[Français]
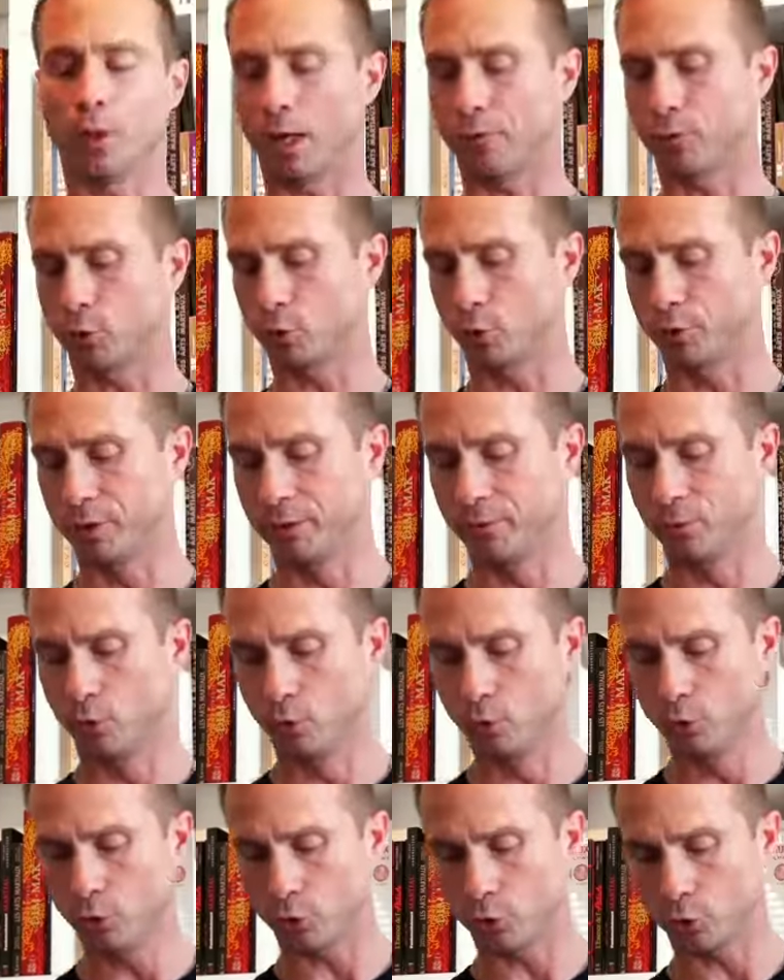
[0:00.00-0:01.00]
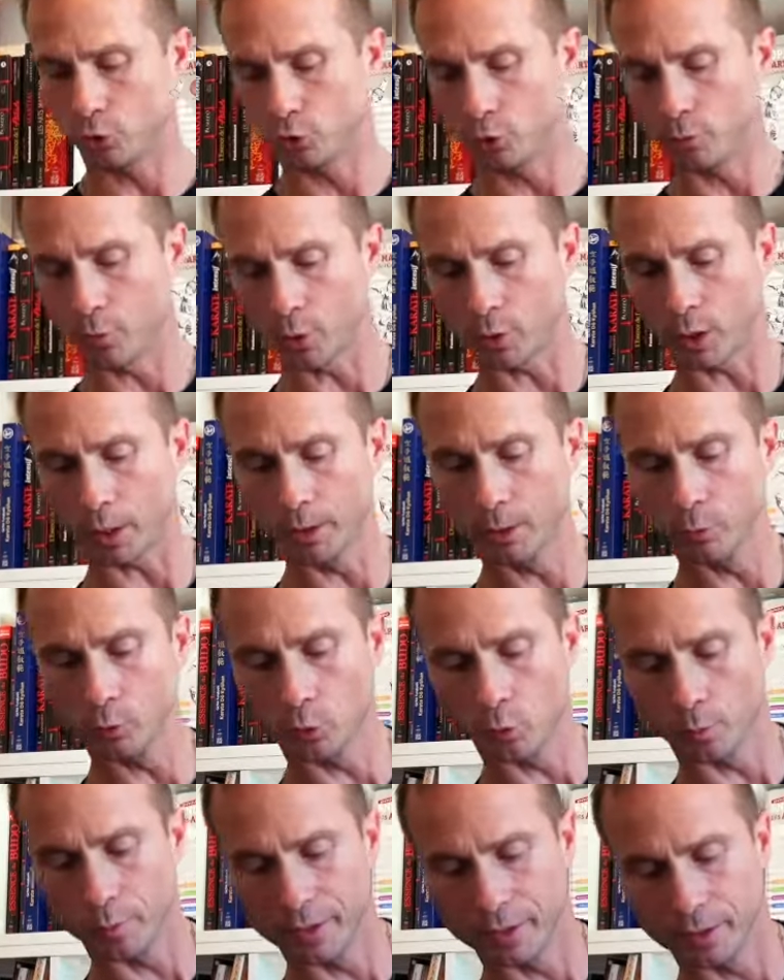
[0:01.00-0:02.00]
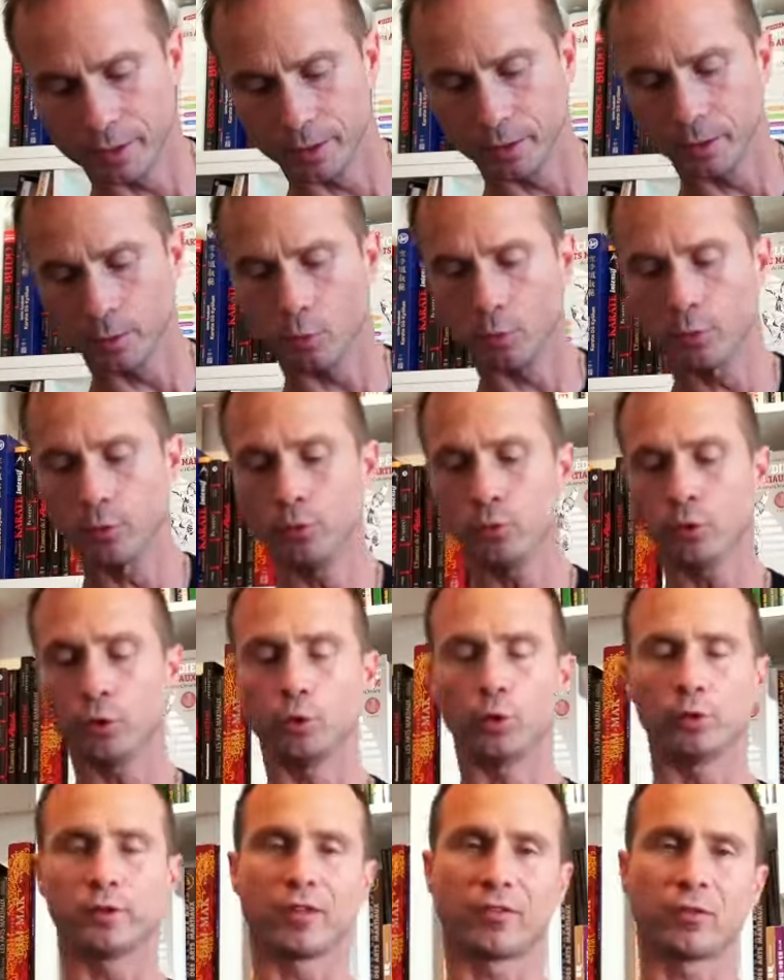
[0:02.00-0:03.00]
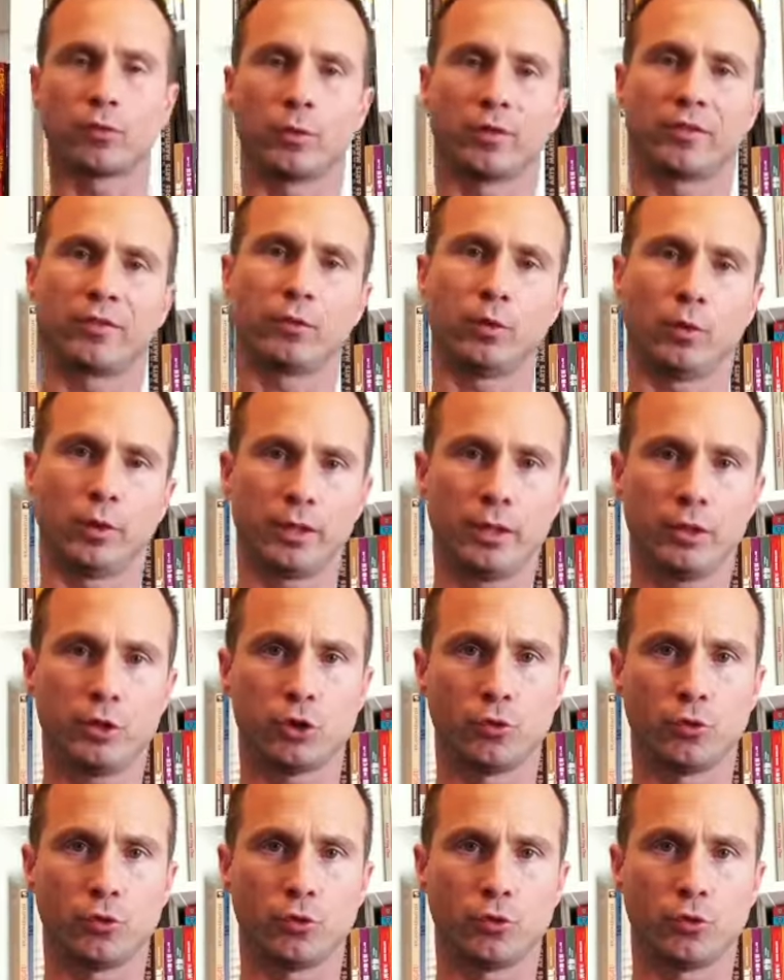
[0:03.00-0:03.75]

À votre niveau, je ne demande rien de compliqué, aucune connotation historique,